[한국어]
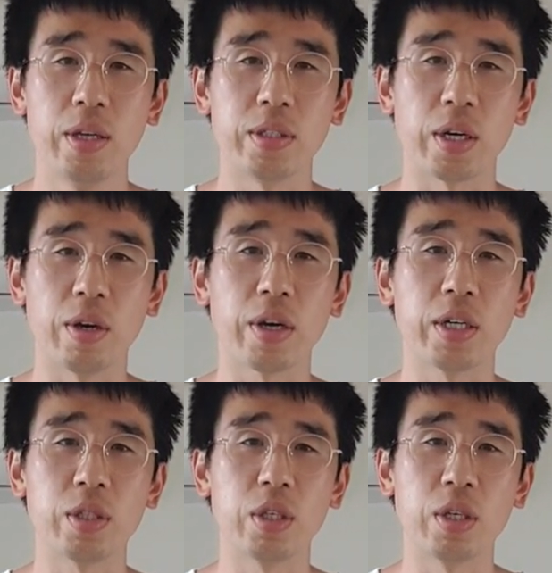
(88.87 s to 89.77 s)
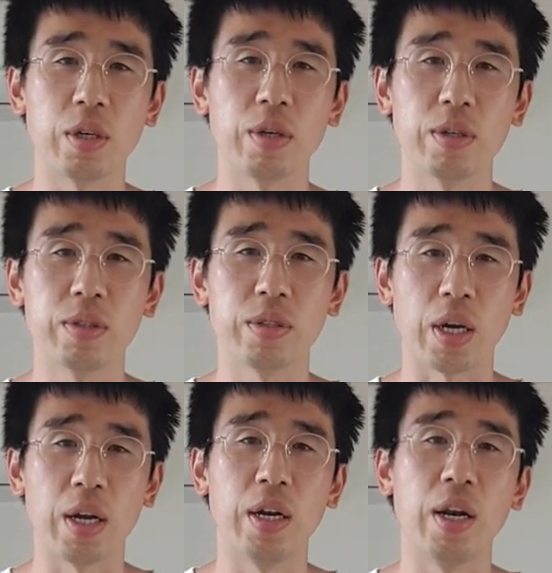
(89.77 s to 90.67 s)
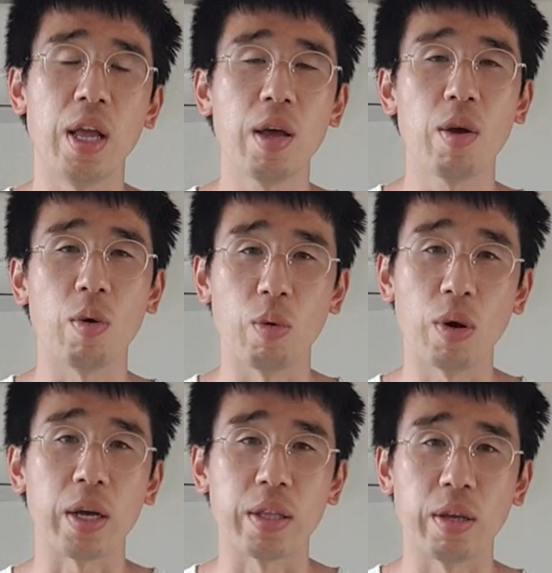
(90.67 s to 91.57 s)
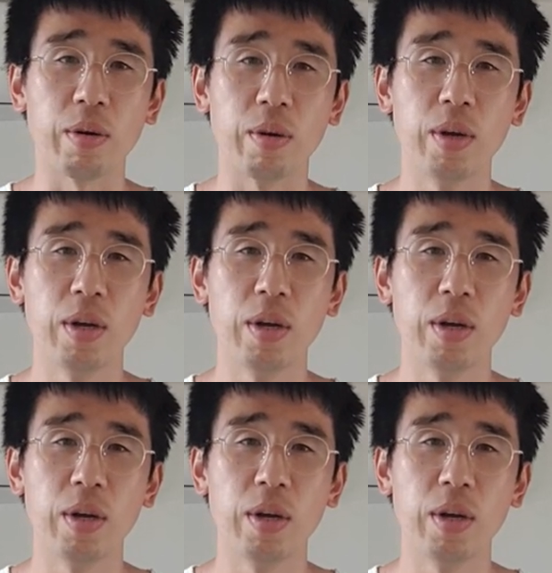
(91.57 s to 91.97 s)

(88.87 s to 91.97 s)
제가 여기까지 잘 해온 것 같아요.